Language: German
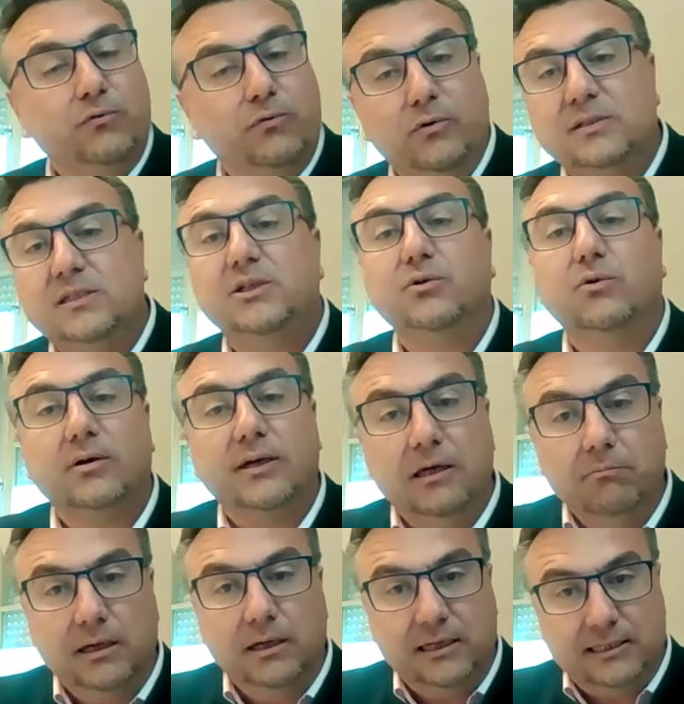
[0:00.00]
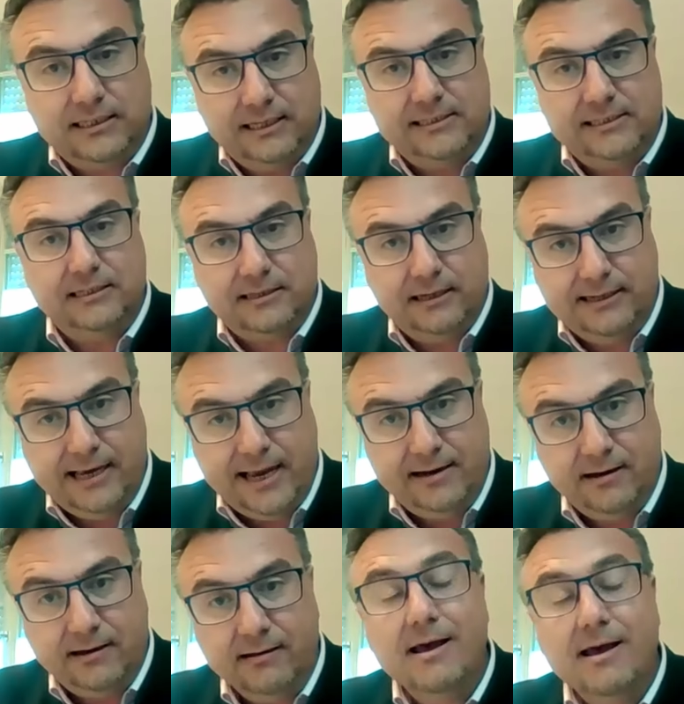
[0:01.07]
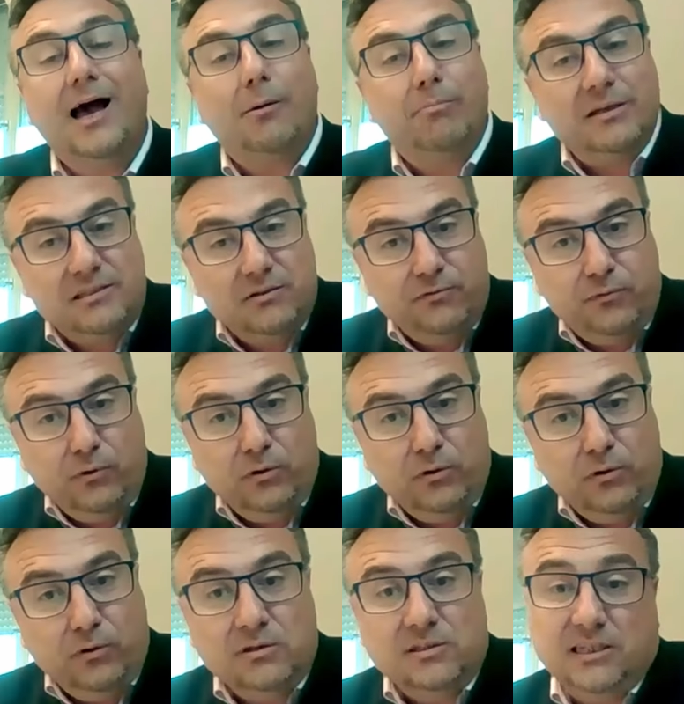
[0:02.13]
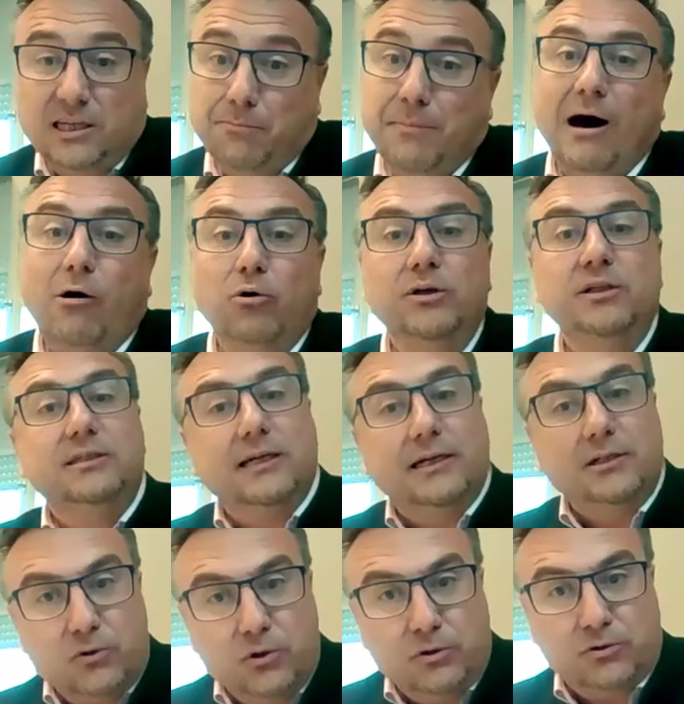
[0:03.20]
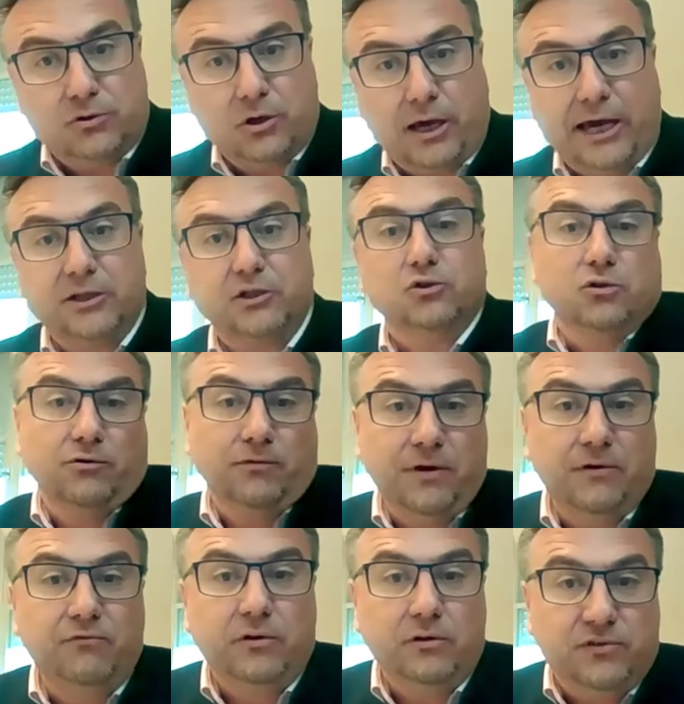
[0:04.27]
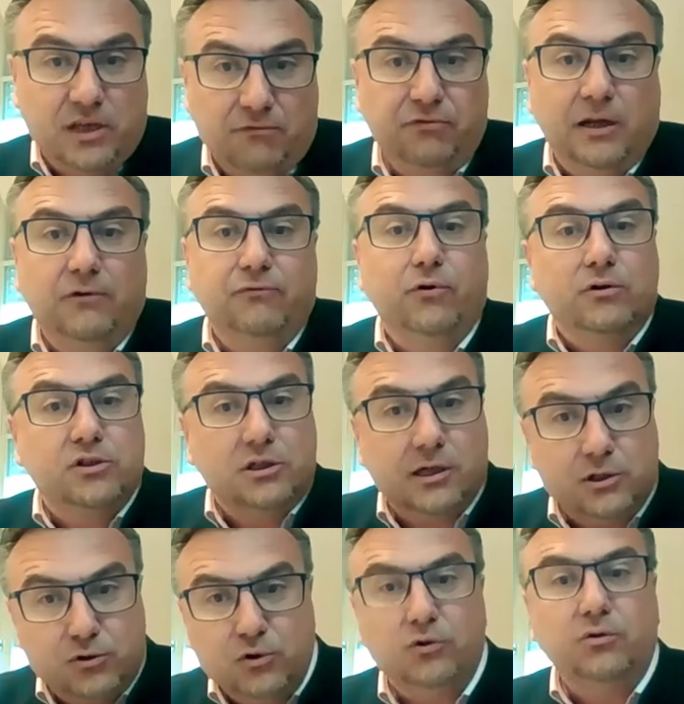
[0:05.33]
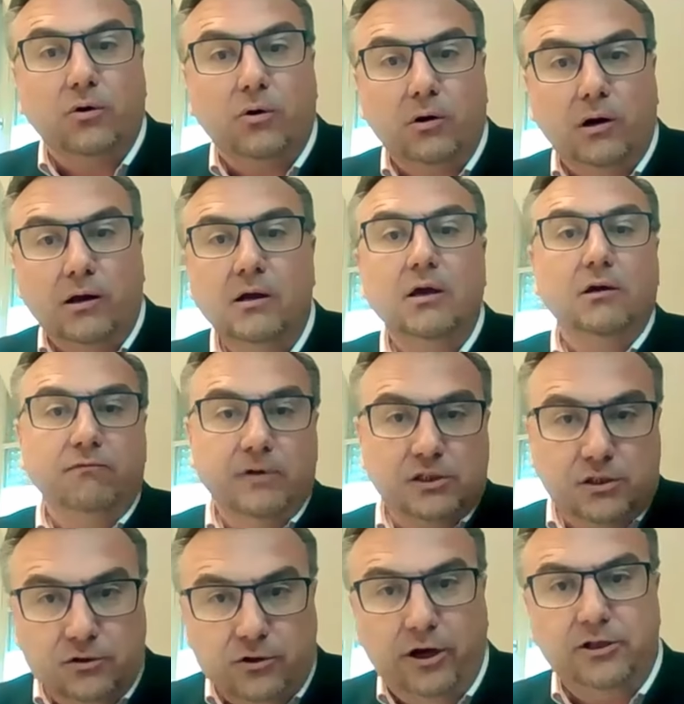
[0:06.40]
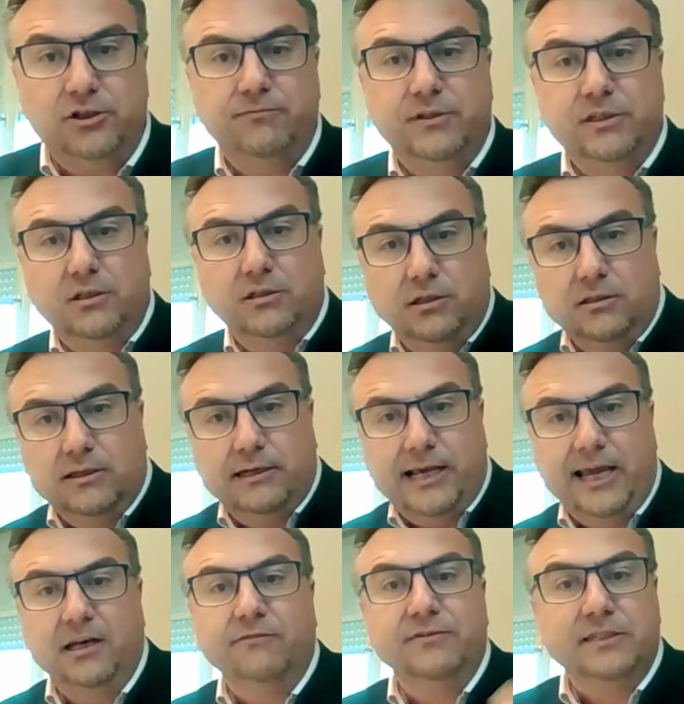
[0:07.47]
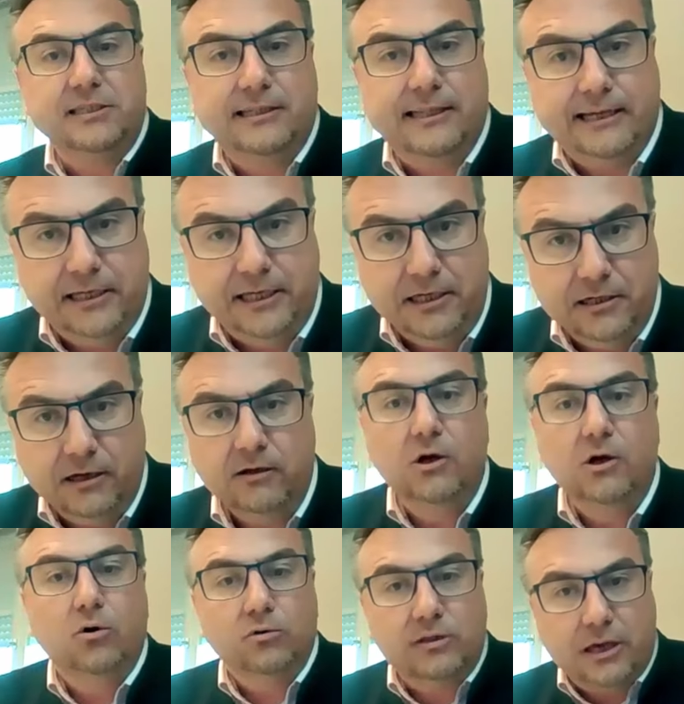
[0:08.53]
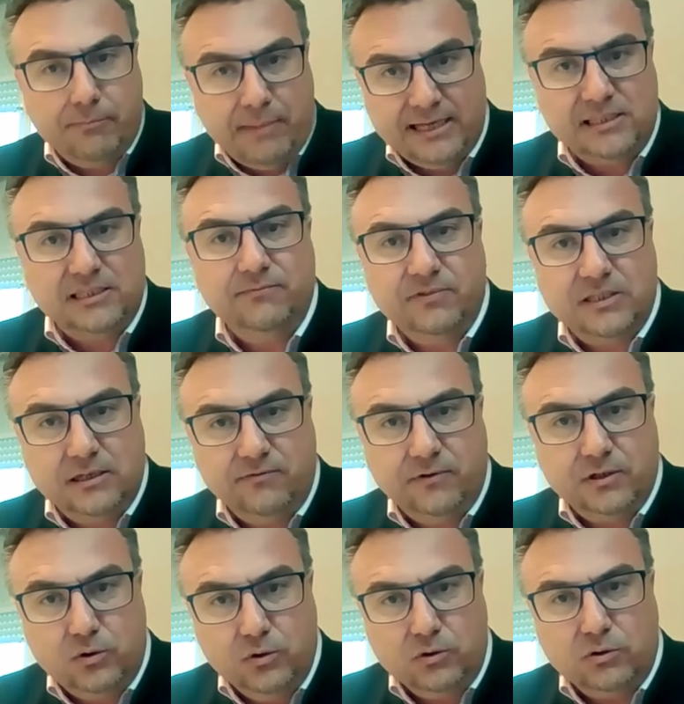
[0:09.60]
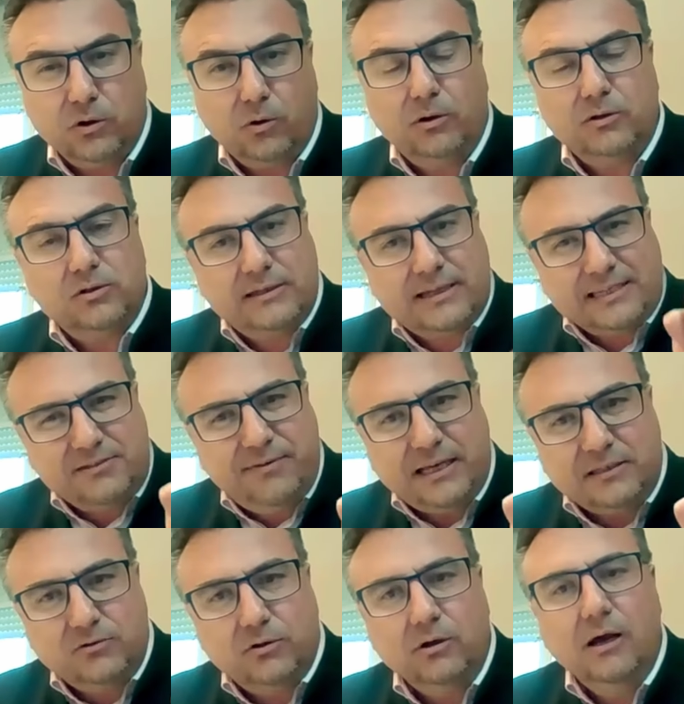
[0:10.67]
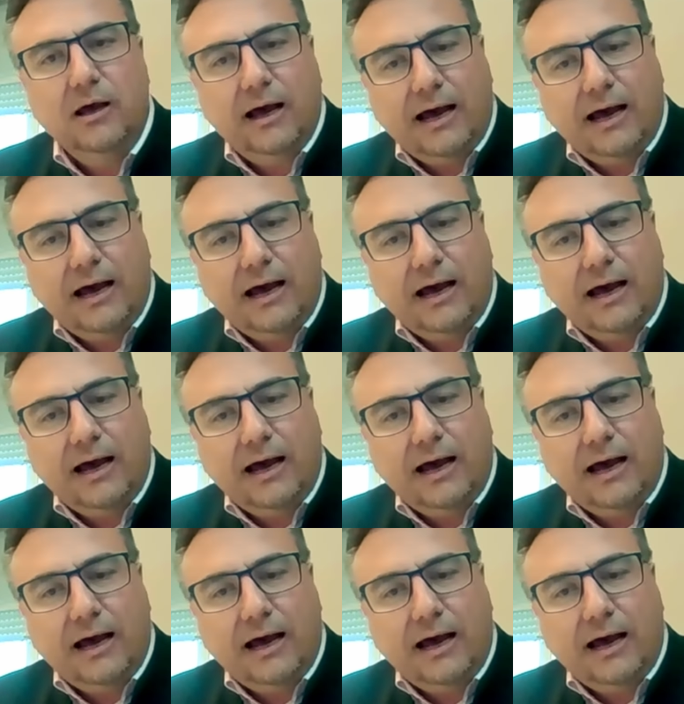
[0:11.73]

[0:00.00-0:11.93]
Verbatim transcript: fühlen sich noch immer nicht als Italiener, aber sie fühlen fühlen sich eben auch nicht als Österreicher, sondern sehr viele fühlen sich als Südtiroler. Wir sind Deutsche, wir sind Italiener, wir sind Ladiner und gemeinsam sind wir Südtiroler. Das wäre so